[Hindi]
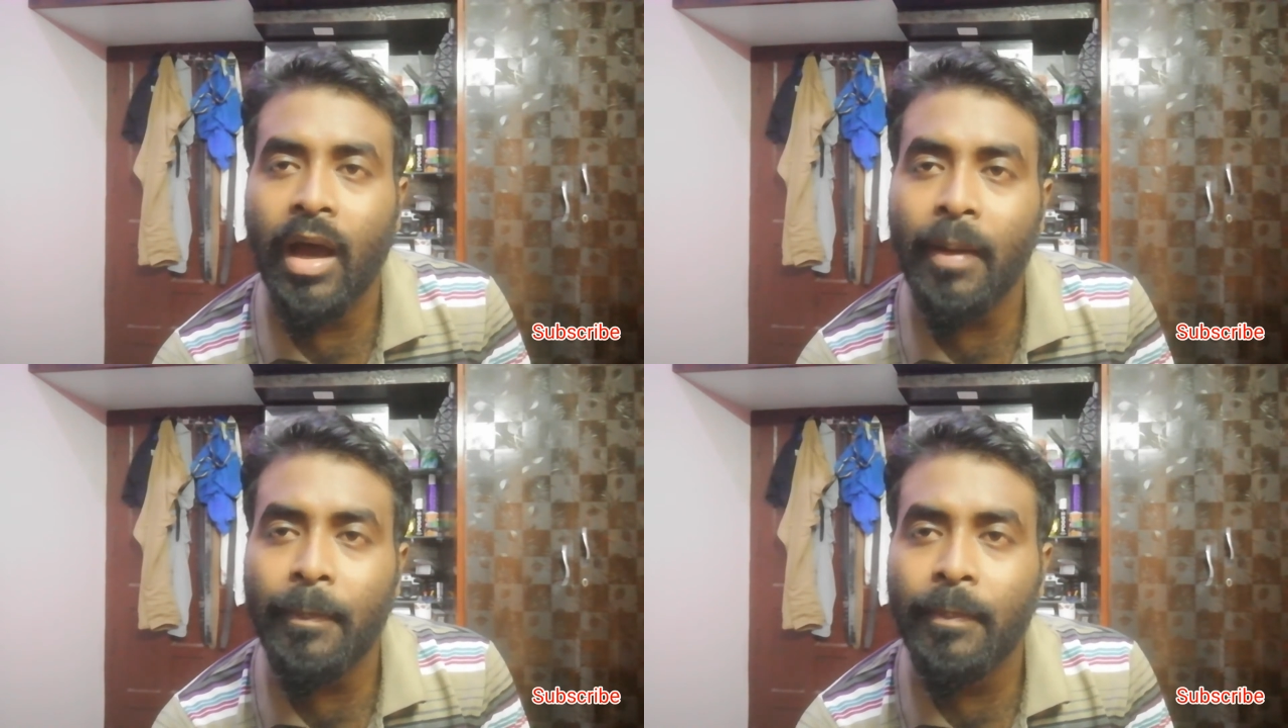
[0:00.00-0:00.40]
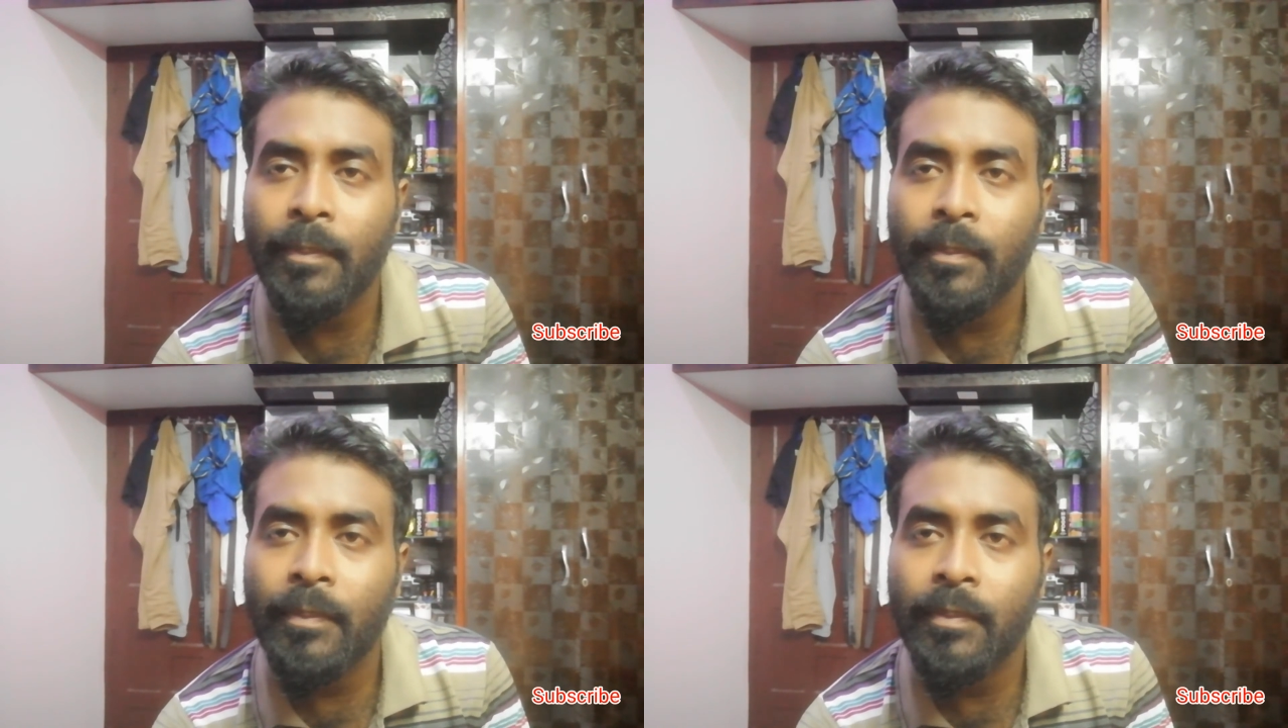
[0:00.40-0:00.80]
आप
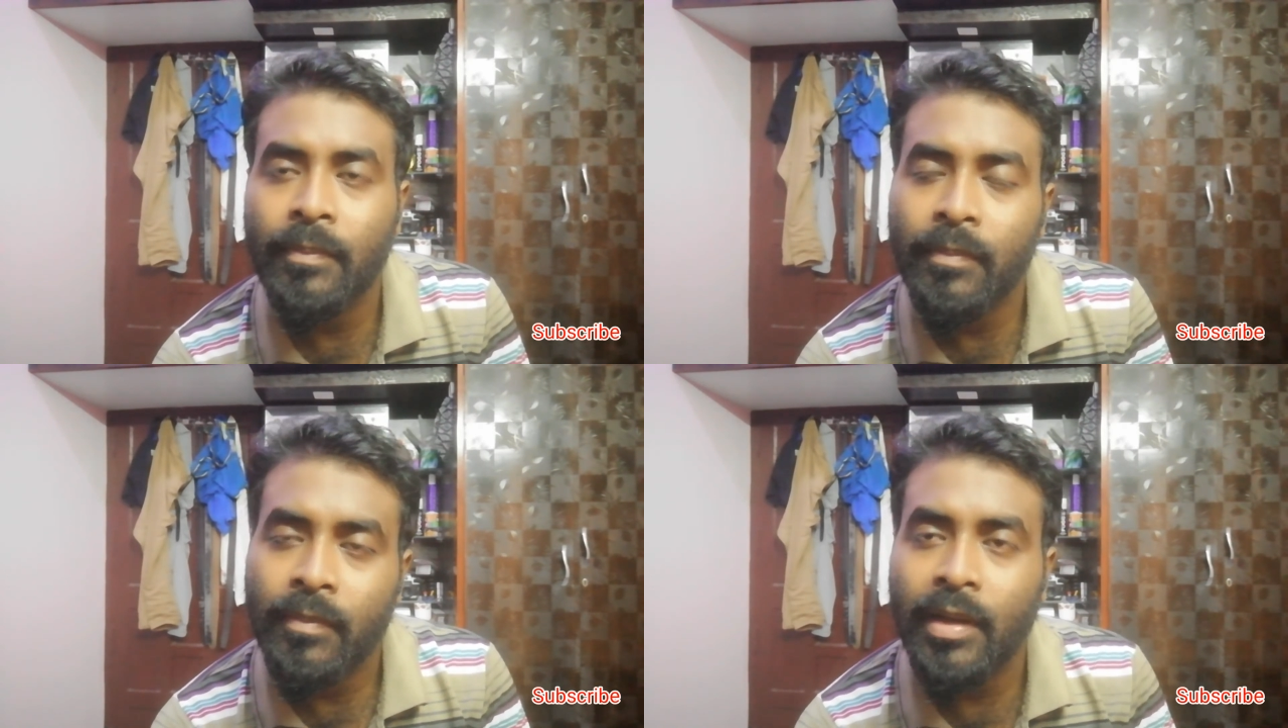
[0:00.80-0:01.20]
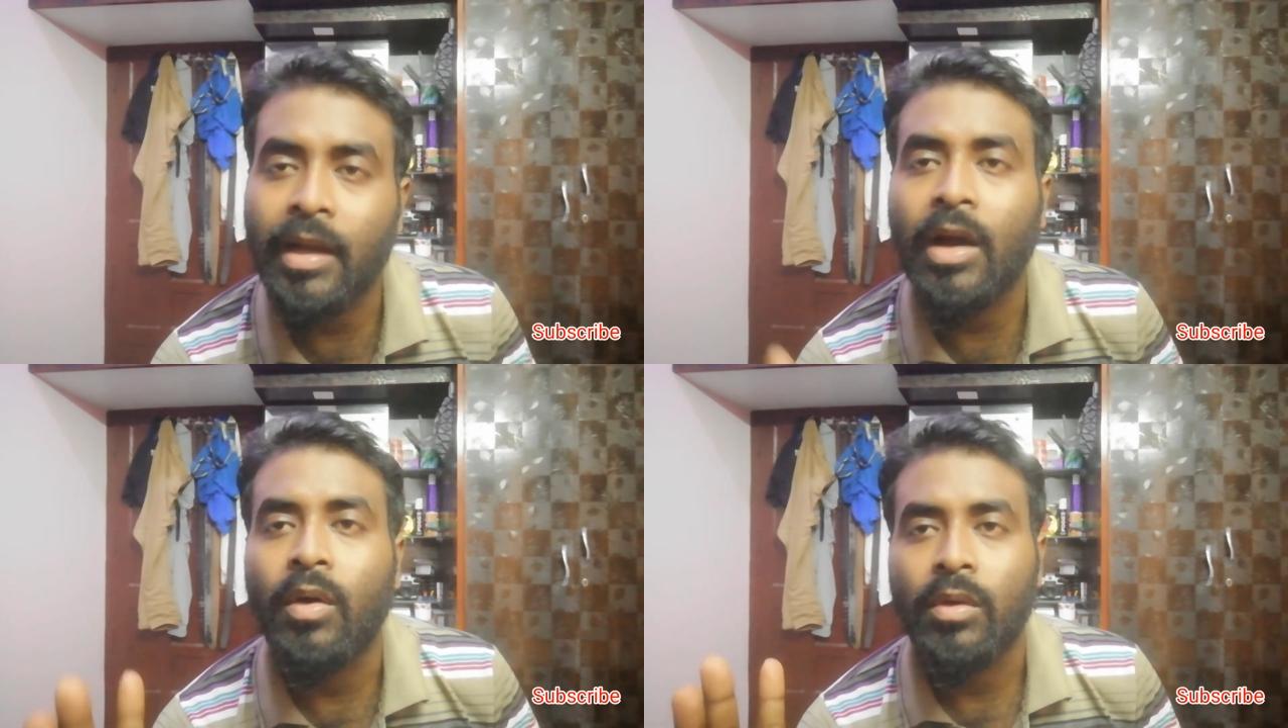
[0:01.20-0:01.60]

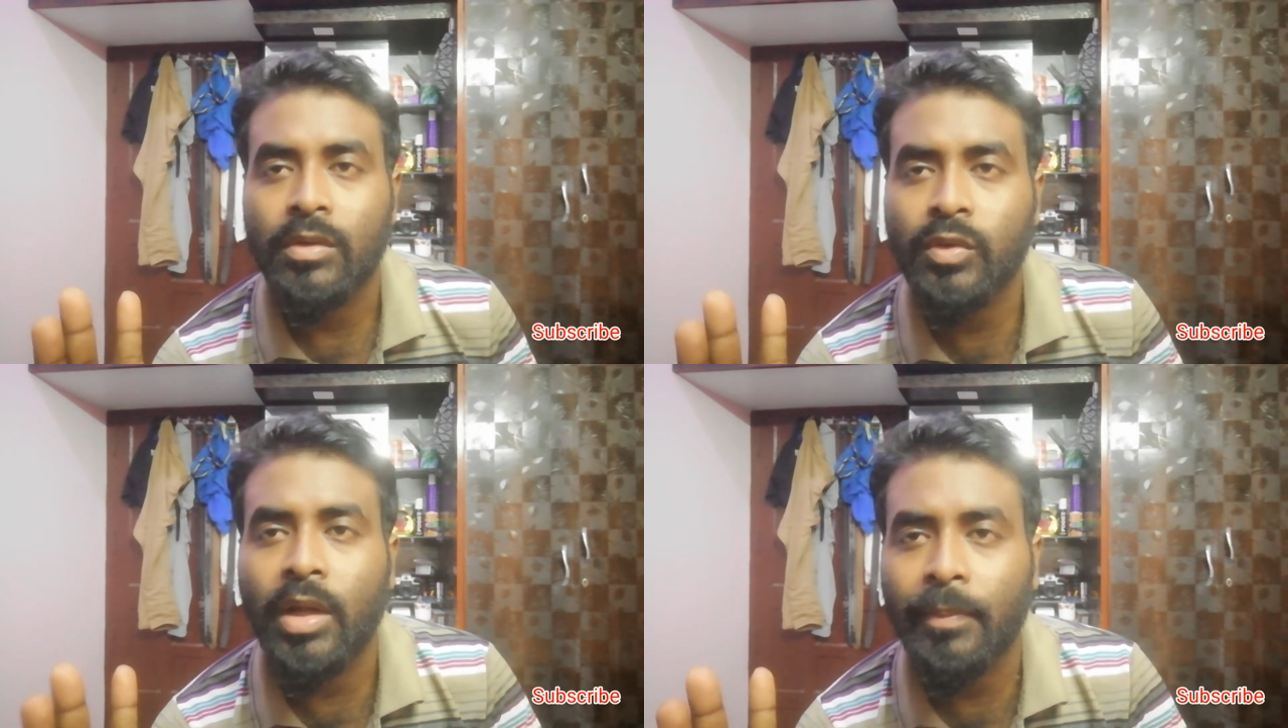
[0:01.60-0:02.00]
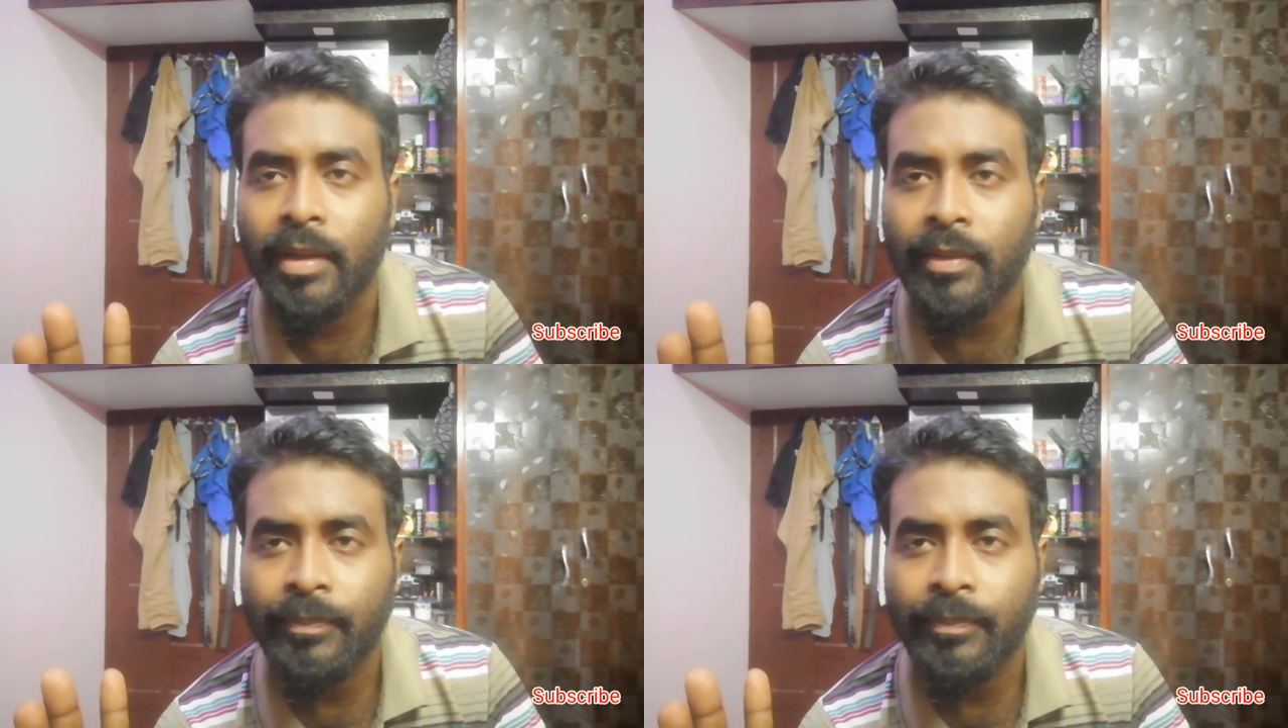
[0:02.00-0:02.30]
लगाओ जोड़ा में